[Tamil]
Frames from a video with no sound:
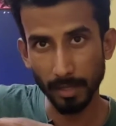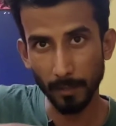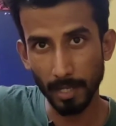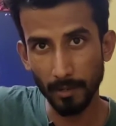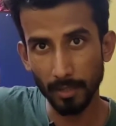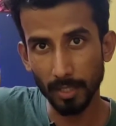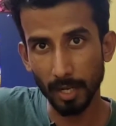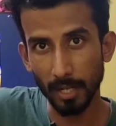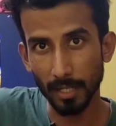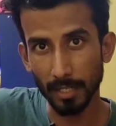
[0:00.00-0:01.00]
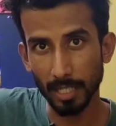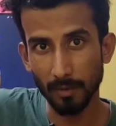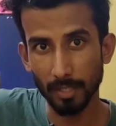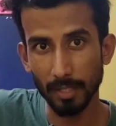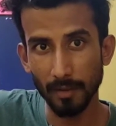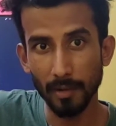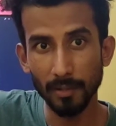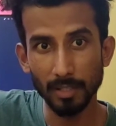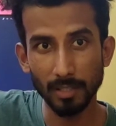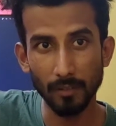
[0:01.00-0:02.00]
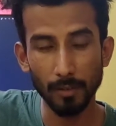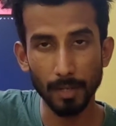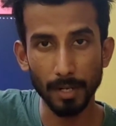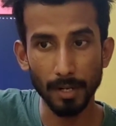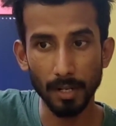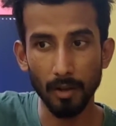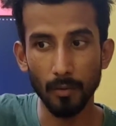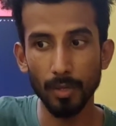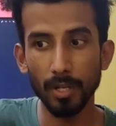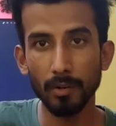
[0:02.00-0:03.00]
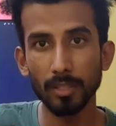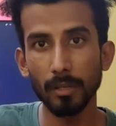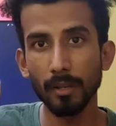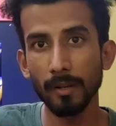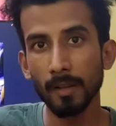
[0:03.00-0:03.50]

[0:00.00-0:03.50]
அந்த மாதிரி வந்து காலகட்டத்தில் வந்து டேவிட் வந்து சஃபர் பண்ணிகிட்ருக்கான் உயிருக்கு வந்து